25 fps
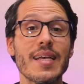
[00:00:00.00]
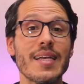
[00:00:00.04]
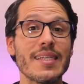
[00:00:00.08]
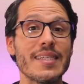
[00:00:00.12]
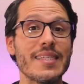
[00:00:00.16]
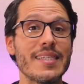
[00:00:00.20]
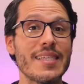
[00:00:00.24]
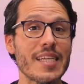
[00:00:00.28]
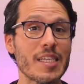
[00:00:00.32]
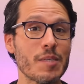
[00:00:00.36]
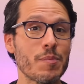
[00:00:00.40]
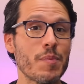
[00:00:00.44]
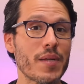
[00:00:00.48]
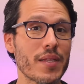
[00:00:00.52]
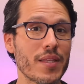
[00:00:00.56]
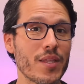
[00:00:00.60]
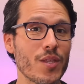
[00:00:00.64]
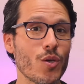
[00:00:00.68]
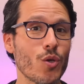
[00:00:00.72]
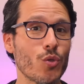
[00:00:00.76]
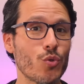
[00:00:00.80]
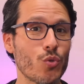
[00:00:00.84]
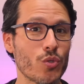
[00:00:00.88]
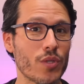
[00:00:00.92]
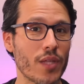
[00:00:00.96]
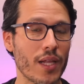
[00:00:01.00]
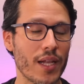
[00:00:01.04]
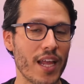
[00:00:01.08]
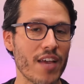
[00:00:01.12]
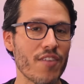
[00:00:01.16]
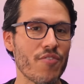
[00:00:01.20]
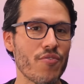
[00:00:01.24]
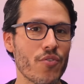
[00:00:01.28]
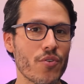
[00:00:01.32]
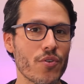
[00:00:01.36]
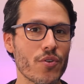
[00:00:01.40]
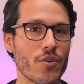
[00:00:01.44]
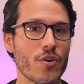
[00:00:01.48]
Si has perdido tu
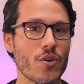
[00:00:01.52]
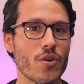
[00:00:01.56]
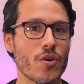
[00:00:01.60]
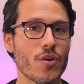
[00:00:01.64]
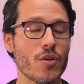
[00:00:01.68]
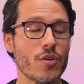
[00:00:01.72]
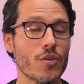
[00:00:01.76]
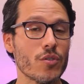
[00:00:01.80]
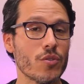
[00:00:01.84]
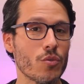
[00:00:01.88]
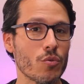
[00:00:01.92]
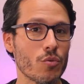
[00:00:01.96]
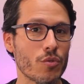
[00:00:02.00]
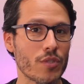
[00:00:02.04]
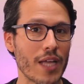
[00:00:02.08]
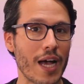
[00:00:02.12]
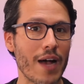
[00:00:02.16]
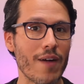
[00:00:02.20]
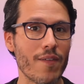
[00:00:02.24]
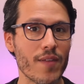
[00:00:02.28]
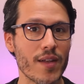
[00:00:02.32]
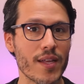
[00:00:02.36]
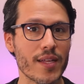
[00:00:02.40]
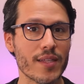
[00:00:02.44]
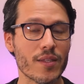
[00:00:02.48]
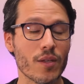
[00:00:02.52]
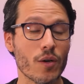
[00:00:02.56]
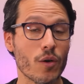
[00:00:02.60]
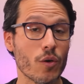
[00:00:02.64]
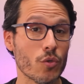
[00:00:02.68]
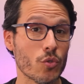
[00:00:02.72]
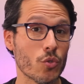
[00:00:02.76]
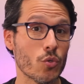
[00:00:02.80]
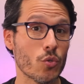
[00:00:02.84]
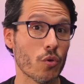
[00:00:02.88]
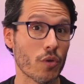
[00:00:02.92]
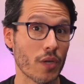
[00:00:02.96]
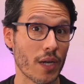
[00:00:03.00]
teléfono, tu tablet
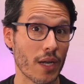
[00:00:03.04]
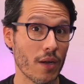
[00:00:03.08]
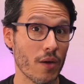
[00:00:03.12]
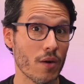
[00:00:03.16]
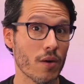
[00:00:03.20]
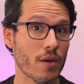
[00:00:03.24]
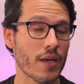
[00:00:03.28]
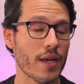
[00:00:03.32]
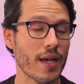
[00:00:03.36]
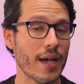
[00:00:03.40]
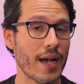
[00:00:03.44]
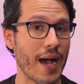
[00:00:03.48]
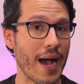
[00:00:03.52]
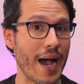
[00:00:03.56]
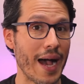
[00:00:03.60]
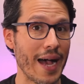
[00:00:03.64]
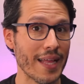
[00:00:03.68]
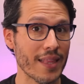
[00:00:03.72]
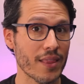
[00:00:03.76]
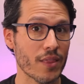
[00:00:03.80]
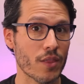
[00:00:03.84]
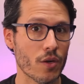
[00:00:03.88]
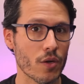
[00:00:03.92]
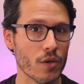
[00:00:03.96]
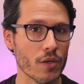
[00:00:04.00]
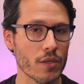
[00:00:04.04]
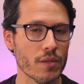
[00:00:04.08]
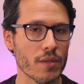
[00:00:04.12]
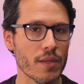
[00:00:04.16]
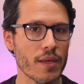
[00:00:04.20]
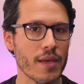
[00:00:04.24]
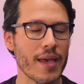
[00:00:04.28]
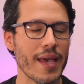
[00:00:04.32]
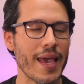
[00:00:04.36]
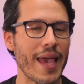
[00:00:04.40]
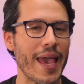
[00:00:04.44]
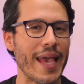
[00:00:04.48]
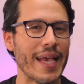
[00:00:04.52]
o tu reloj Android,
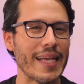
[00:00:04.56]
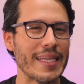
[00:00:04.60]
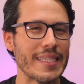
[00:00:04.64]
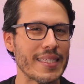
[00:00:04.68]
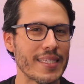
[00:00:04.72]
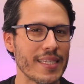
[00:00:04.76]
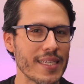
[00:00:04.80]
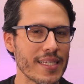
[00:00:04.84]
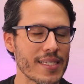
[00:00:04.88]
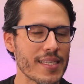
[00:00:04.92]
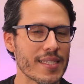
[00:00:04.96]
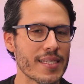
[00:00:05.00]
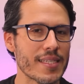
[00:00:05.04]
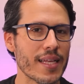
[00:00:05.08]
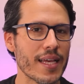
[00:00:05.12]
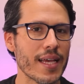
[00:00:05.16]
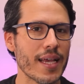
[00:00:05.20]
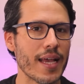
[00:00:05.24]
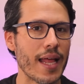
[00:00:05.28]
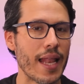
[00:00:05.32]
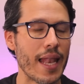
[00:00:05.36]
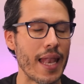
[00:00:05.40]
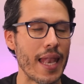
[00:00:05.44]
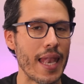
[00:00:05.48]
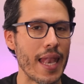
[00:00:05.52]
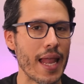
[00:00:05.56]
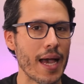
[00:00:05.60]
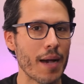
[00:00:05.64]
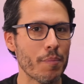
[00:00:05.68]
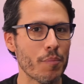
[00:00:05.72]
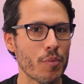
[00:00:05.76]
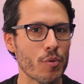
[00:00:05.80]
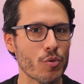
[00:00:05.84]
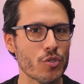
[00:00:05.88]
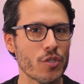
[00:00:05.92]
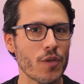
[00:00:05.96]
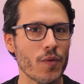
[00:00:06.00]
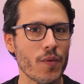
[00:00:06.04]
existe
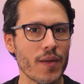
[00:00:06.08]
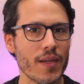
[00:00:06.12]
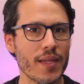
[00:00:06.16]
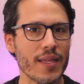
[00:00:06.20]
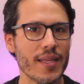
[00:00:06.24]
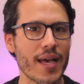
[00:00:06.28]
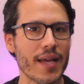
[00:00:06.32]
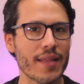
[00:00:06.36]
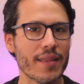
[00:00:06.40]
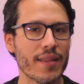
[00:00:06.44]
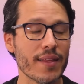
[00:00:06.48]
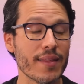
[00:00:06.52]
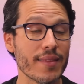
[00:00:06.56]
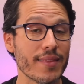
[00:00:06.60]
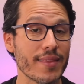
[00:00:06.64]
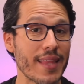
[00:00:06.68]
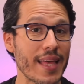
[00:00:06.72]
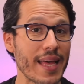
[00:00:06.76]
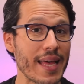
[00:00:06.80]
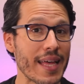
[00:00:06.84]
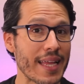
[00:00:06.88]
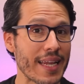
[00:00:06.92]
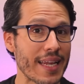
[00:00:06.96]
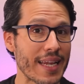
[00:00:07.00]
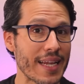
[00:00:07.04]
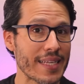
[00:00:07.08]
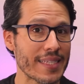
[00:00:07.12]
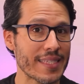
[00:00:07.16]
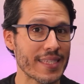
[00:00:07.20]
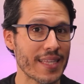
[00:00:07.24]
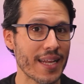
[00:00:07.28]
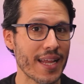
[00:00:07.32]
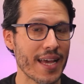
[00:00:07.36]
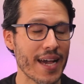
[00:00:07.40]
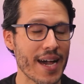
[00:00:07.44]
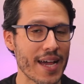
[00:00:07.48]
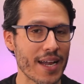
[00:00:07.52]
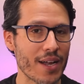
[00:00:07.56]
la posibilidad de
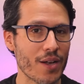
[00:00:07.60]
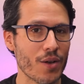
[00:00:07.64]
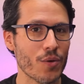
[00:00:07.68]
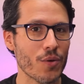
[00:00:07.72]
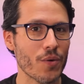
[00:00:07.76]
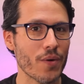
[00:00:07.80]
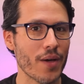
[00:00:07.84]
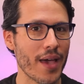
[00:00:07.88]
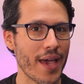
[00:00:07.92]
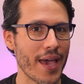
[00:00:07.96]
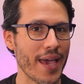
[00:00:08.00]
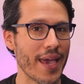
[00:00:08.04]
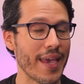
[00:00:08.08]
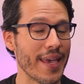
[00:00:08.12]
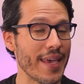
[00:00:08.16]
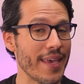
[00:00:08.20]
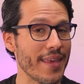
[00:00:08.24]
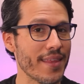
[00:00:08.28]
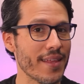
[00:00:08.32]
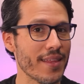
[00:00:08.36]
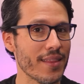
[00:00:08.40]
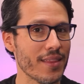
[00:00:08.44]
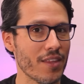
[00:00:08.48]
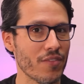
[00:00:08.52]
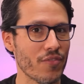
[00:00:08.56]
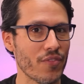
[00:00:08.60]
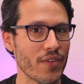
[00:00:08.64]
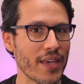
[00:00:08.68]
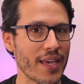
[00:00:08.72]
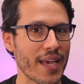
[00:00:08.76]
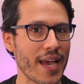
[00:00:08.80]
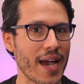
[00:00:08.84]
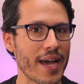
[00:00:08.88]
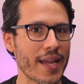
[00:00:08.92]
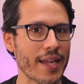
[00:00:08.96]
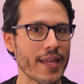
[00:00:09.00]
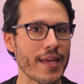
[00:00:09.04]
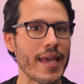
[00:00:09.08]
rastrearlo e
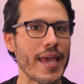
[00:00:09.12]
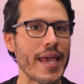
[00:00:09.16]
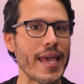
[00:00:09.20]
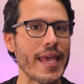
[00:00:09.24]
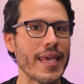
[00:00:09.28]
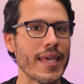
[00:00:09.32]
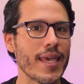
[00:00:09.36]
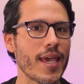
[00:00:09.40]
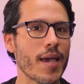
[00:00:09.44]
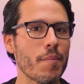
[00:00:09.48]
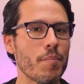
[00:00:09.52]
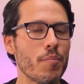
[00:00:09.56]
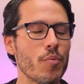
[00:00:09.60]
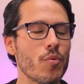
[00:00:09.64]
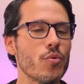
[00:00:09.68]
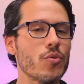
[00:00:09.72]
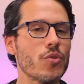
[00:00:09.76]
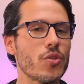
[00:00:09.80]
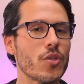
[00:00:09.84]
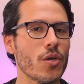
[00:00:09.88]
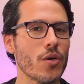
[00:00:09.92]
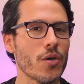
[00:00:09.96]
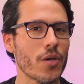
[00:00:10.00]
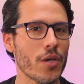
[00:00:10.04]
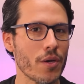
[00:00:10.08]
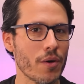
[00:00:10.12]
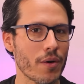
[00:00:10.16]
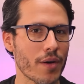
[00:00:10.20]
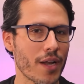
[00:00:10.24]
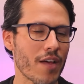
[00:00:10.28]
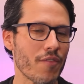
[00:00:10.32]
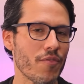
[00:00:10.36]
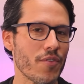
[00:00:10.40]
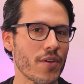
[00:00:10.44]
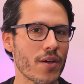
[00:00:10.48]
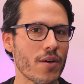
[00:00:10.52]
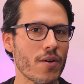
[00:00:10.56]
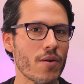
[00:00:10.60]
identificar en qué punto
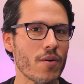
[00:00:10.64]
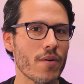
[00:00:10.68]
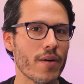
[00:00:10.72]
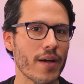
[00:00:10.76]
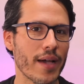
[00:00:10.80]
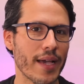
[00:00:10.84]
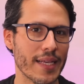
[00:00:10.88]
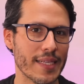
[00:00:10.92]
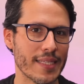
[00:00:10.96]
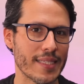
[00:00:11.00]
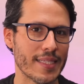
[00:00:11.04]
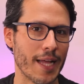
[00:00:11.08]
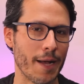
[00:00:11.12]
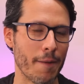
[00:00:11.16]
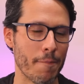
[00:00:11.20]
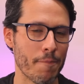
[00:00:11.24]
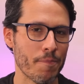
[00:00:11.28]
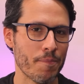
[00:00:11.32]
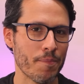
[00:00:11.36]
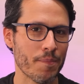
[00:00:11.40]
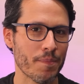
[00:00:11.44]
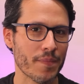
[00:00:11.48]
geográfico está.